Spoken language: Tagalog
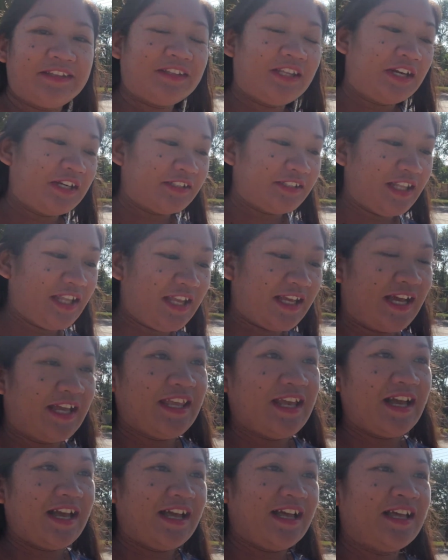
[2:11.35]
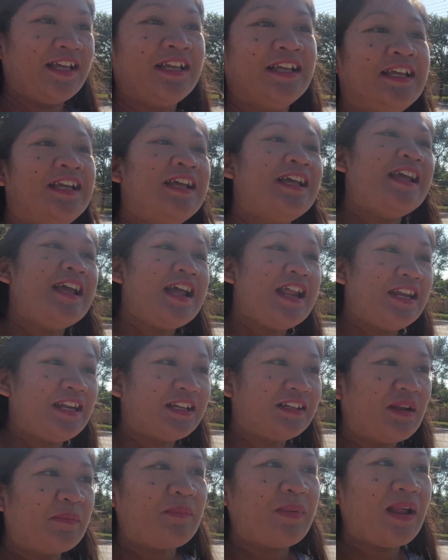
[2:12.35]
8.30 kaya
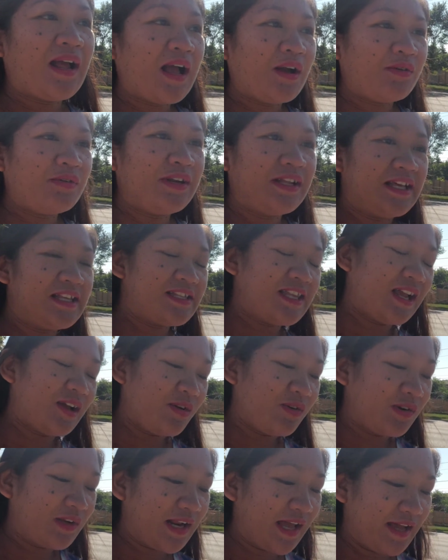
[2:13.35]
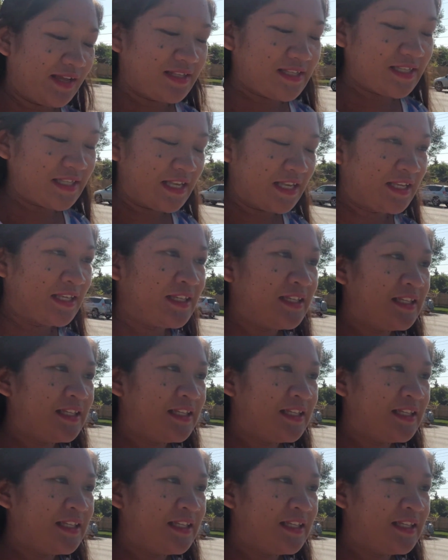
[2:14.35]
nagnap lang ako ng isang oras